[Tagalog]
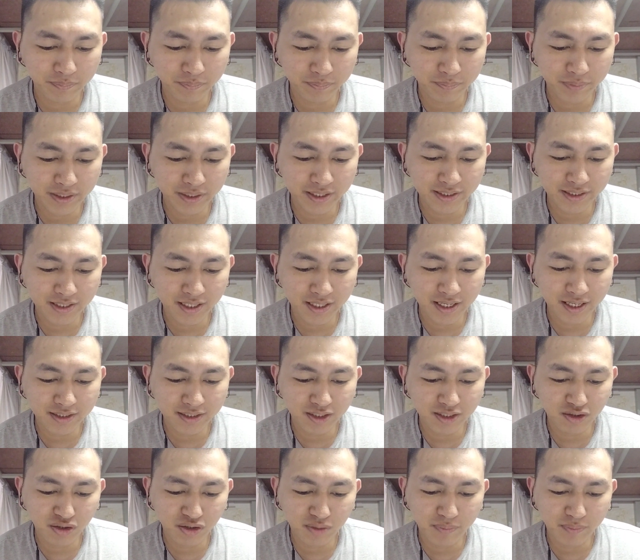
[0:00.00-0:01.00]
nakita
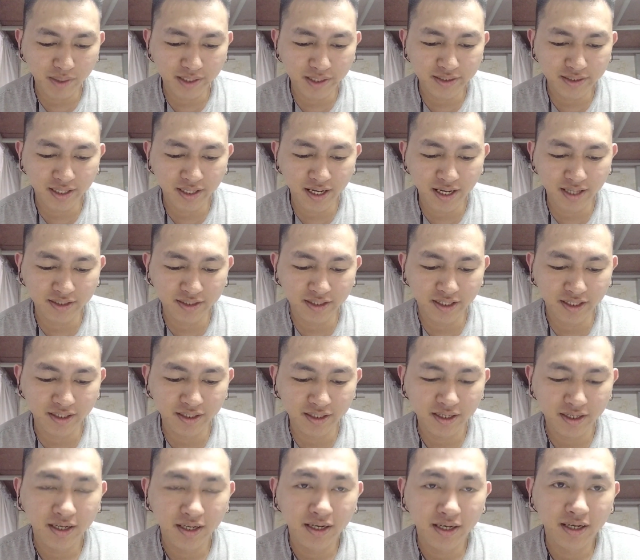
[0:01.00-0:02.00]
natin o nabasa natin
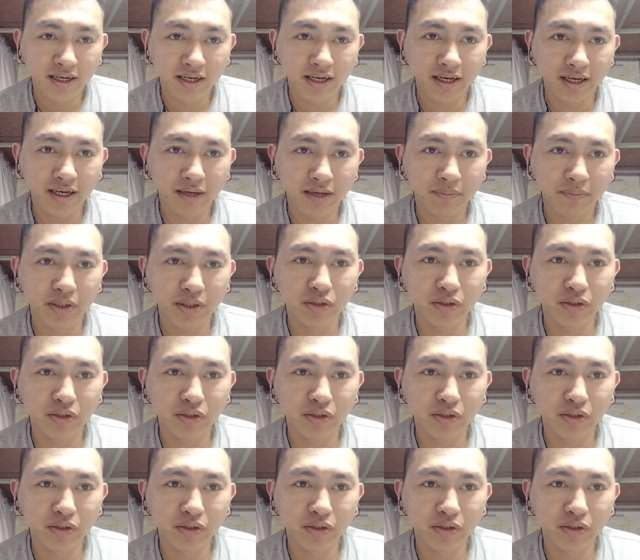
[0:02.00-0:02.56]
eh